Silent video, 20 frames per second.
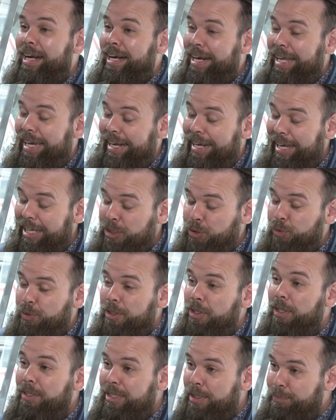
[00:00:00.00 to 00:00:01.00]
La
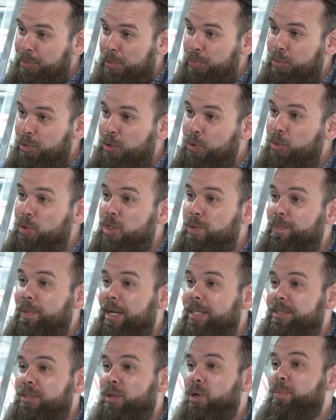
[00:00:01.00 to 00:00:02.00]
gratuité a été pour beaucoup. Je
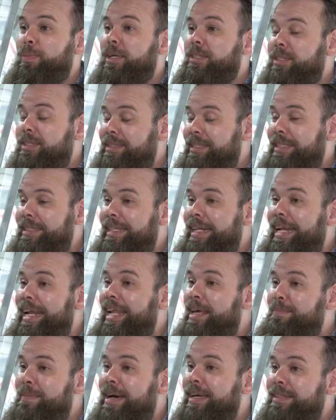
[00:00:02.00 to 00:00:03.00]
pense qu'on pense que c'était
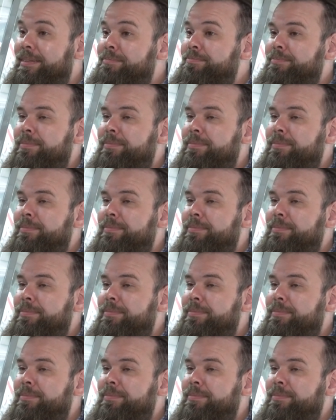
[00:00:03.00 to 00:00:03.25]
l'élément